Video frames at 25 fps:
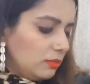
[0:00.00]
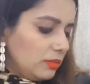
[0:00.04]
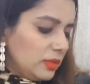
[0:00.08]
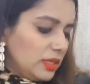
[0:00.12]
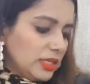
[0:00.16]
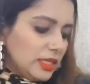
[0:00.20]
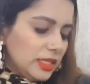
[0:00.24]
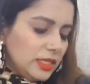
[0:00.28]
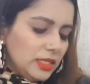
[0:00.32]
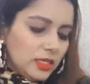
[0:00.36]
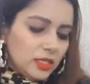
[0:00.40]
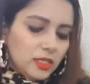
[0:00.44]

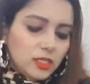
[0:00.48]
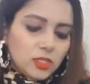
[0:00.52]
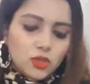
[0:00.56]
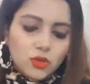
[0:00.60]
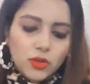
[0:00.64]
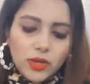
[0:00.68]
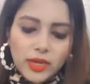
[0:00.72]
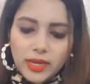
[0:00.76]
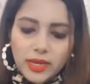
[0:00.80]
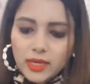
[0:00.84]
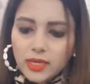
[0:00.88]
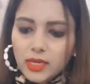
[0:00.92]
मटेरियल
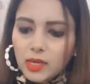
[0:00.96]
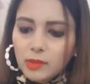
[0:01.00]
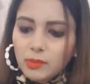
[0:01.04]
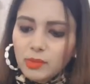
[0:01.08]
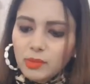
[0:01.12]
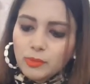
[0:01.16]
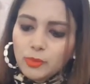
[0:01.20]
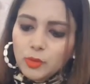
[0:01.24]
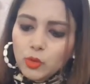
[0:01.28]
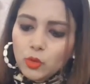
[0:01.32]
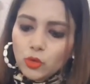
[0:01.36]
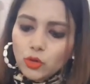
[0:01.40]
जो है ये
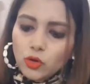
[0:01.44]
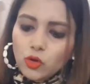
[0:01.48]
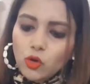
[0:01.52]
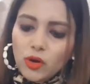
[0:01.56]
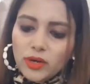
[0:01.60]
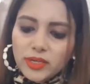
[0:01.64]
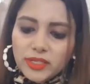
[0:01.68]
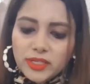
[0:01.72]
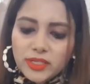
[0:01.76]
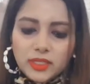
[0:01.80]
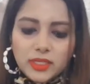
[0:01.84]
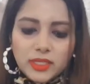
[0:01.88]
भी प्योर
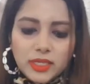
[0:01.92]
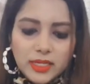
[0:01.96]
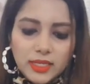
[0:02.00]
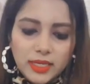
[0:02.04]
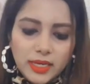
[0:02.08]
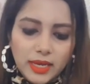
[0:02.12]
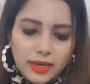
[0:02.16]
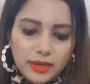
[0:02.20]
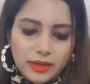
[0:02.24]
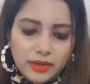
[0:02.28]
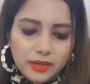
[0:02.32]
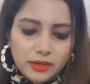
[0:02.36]
कॉटन
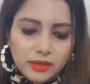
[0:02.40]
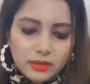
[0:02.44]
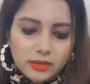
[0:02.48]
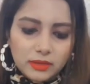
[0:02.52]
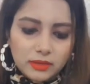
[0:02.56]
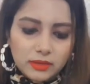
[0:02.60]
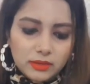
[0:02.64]
ही है